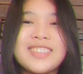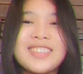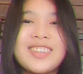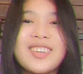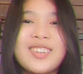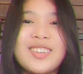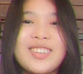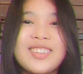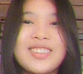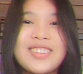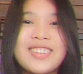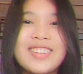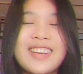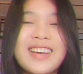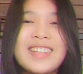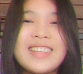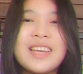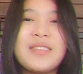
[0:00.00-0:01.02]

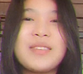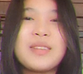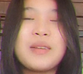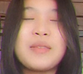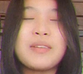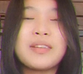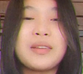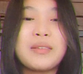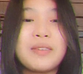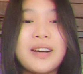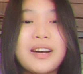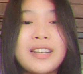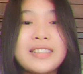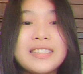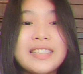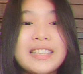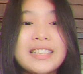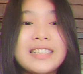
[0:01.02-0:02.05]
Yun. Ang dami namin
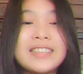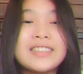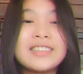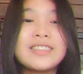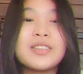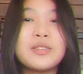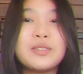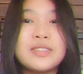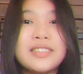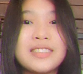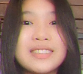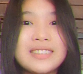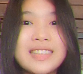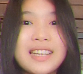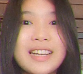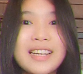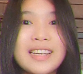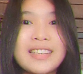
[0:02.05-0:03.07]
tawanan,
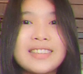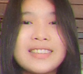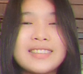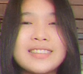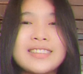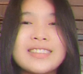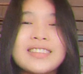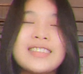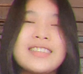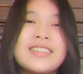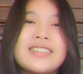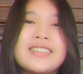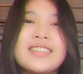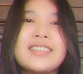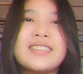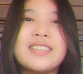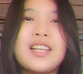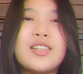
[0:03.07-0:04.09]
kulitan.
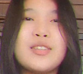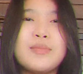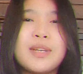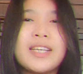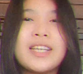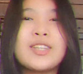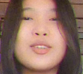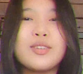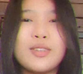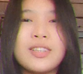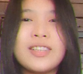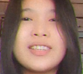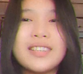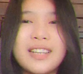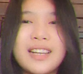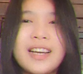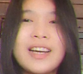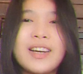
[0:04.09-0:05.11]
Dahil pag
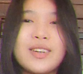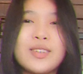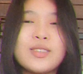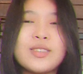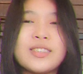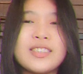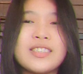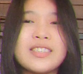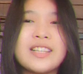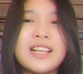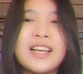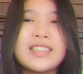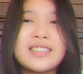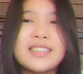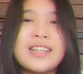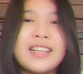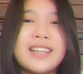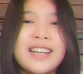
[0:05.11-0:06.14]
kinukulit nila ako since
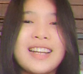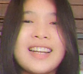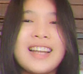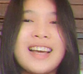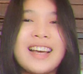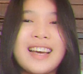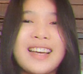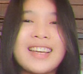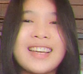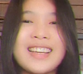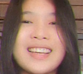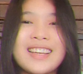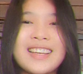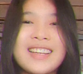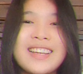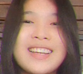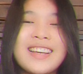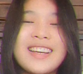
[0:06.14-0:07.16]
lahat sila
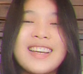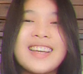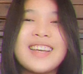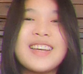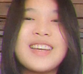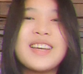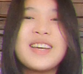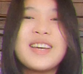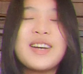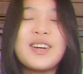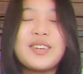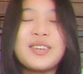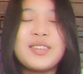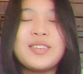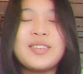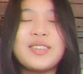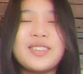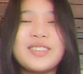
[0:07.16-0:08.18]
lalaki.
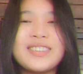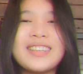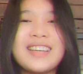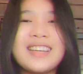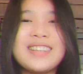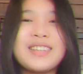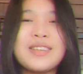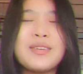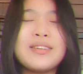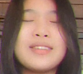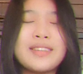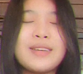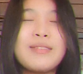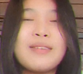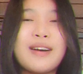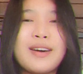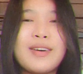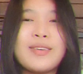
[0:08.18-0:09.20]
Oo, ta-
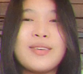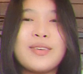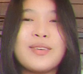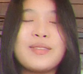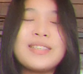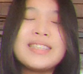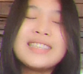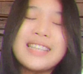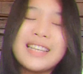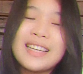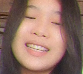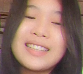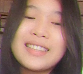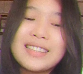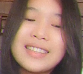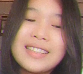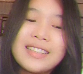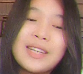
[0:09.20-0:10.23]
tawan-tawa ako.
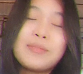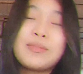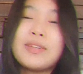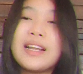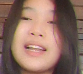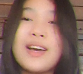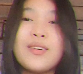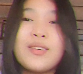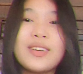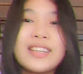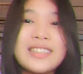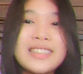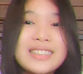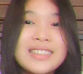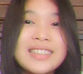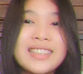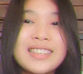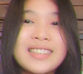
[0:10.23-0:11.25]
Minsan, trip nila akong
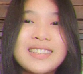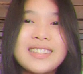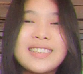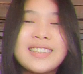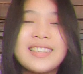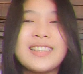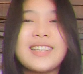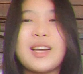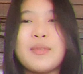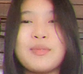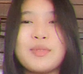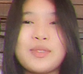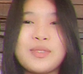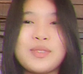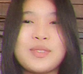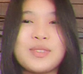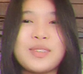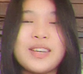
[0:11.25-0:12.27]
inisin.
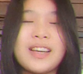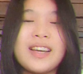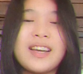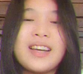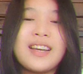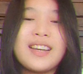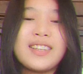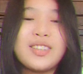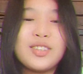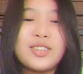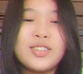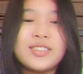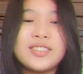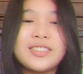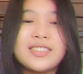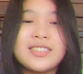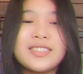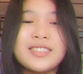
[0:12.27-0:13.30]
Tapos,
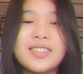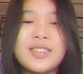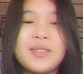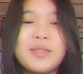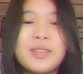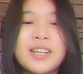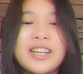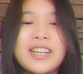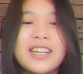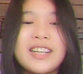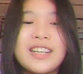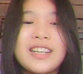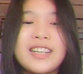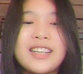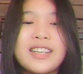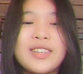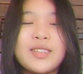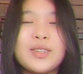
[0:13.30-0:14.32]
yun,
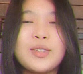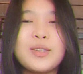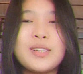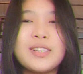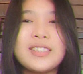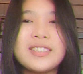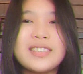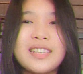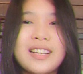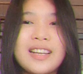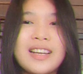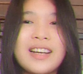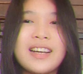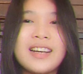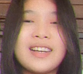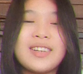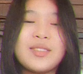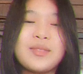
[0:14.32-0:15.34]
mangungulit
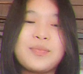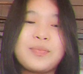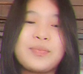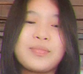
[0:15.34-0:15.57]
sila.